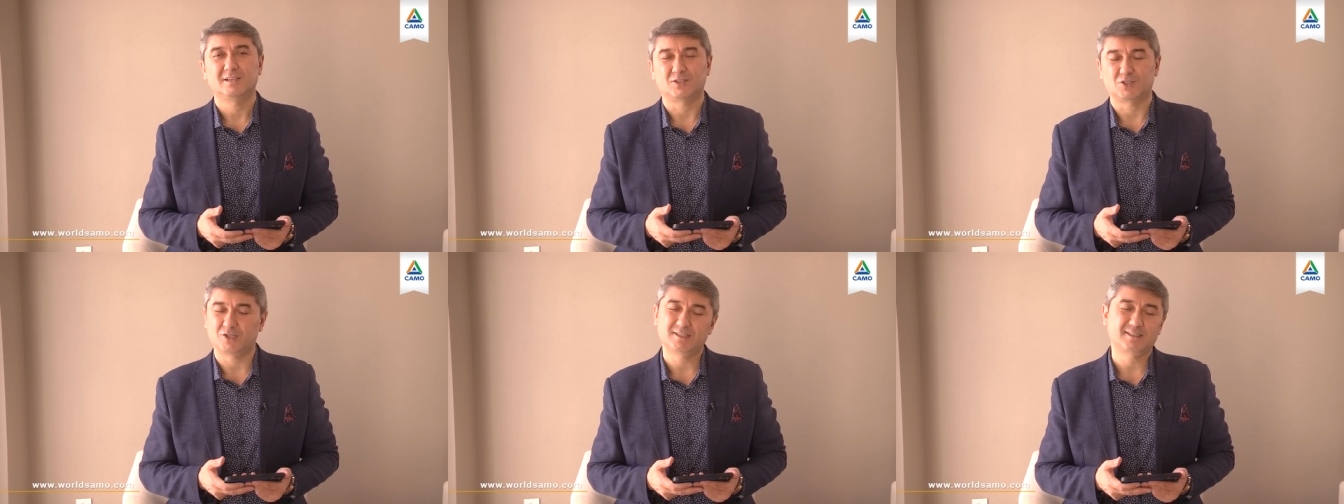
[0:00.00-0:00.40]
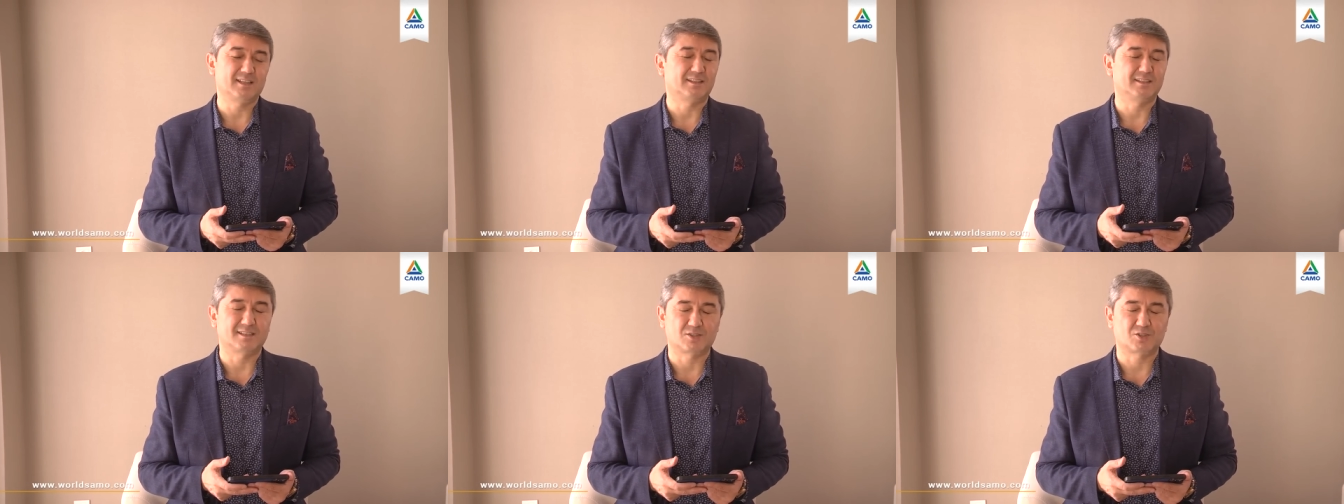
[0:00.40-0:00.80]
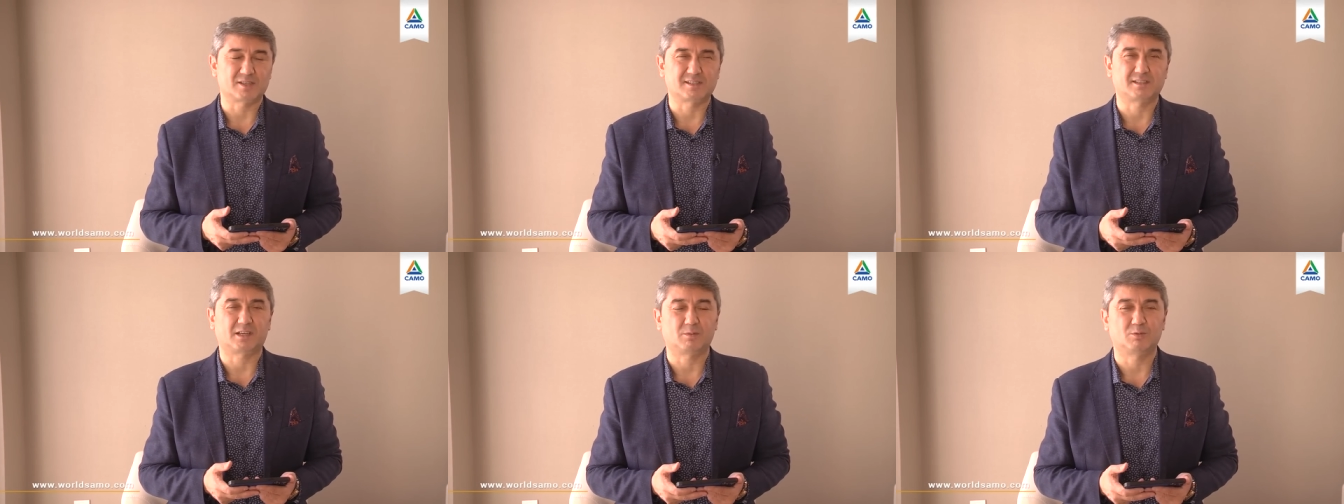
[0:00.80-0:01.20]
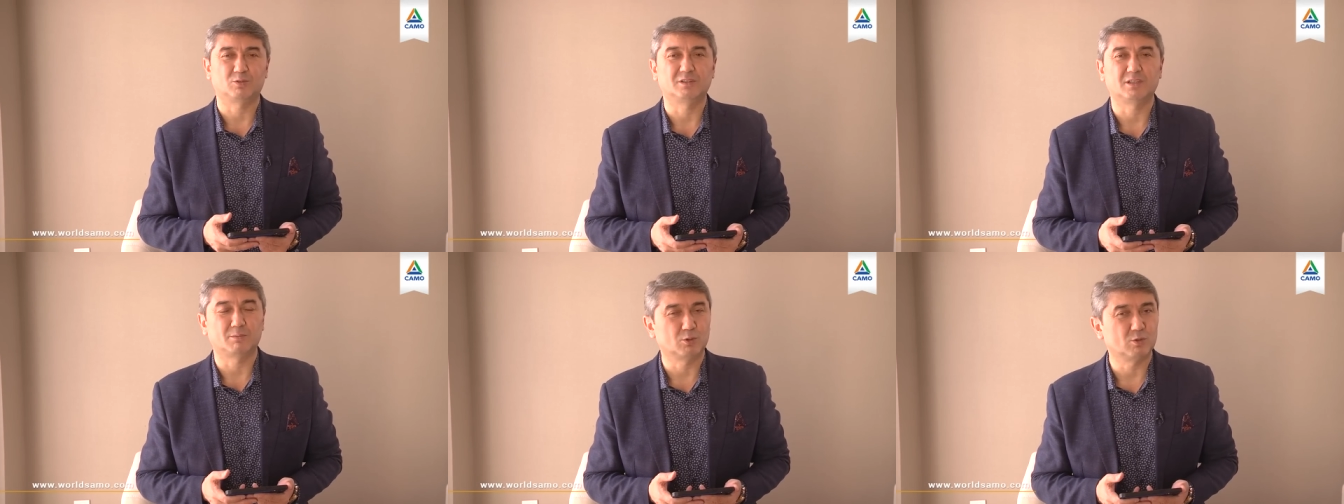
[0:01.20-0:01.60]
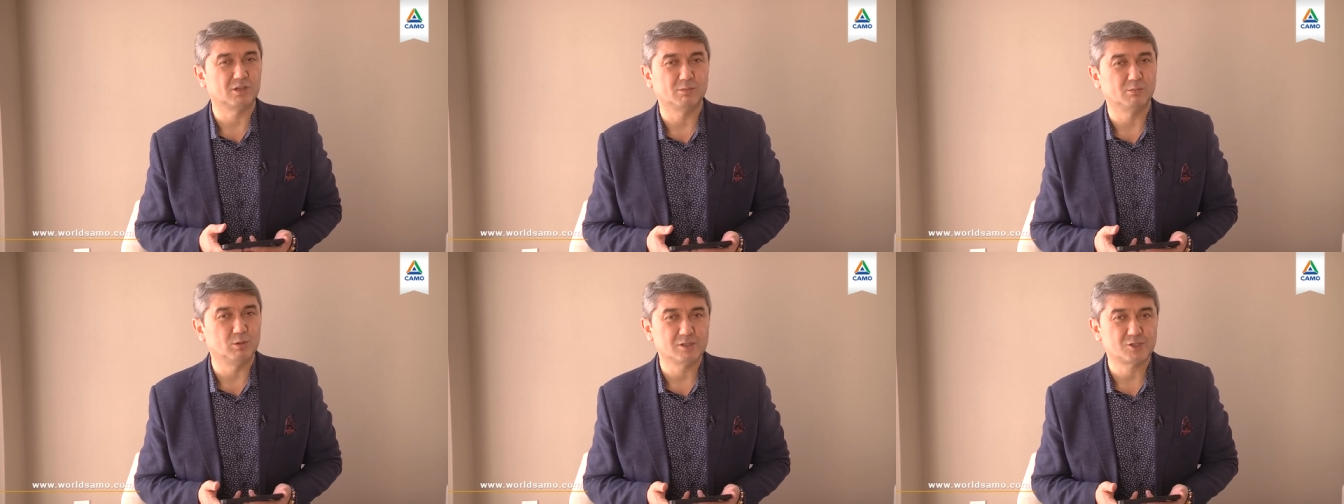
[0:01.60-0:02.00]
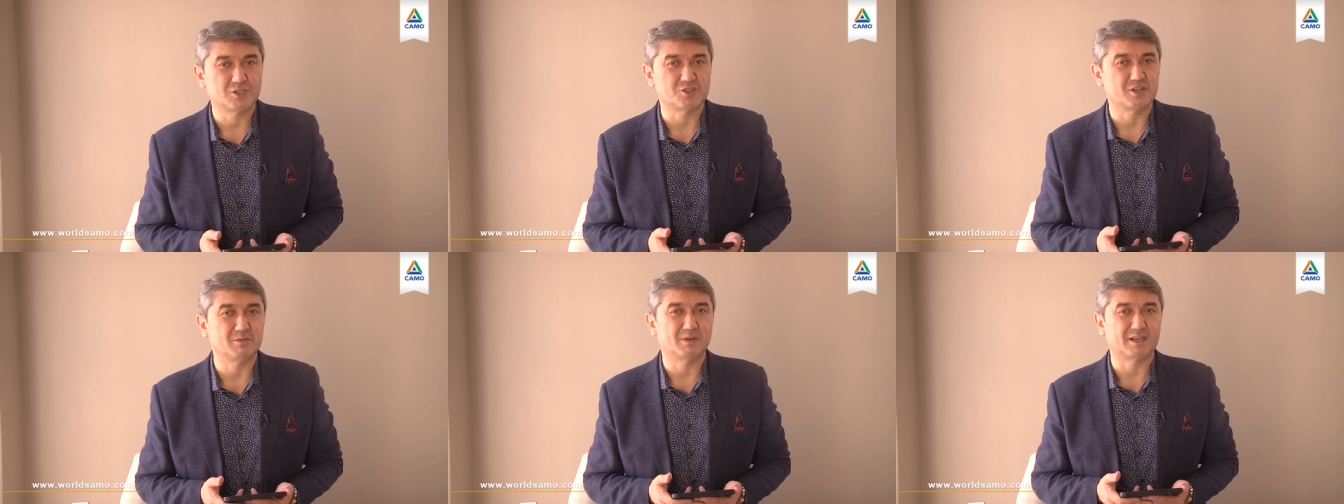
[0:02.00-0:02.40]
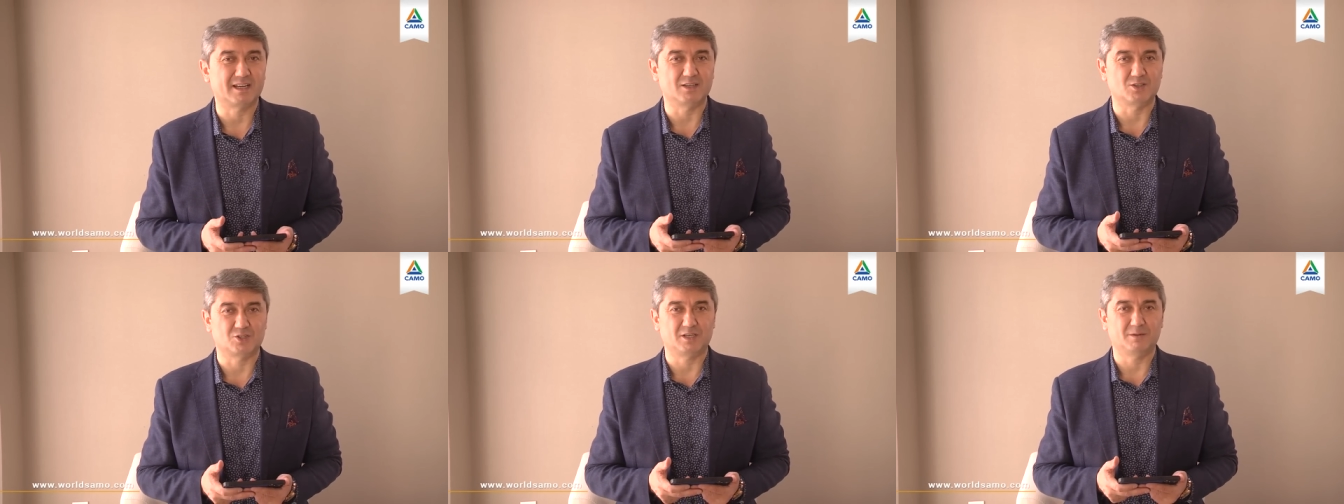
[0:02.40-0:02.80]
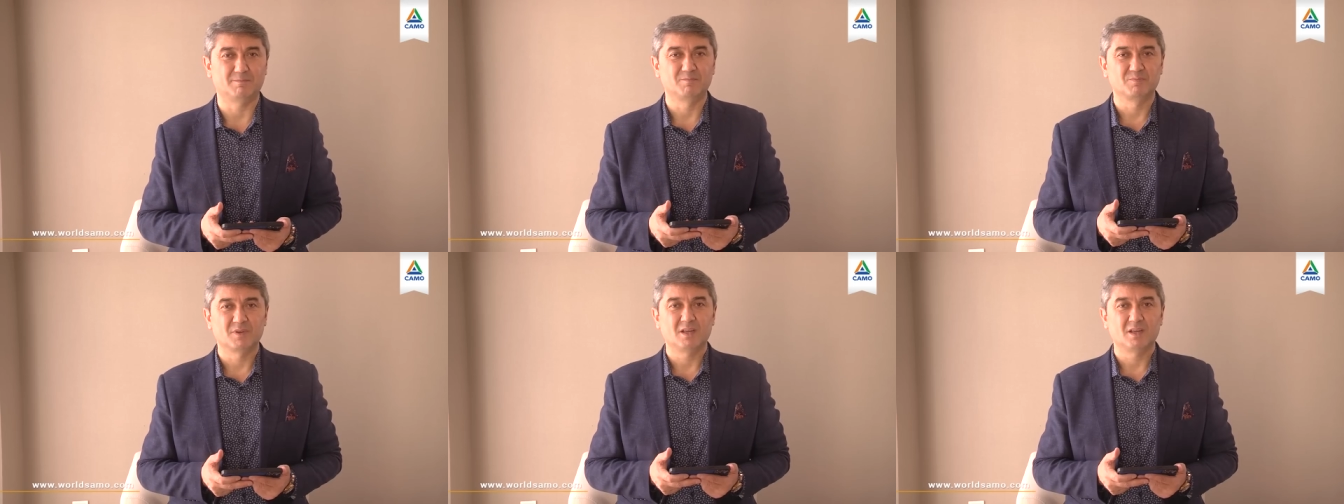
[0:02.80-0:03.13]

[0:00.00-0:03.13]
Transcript: Жизнь от нас сейчас требует намного больше, чем раньше.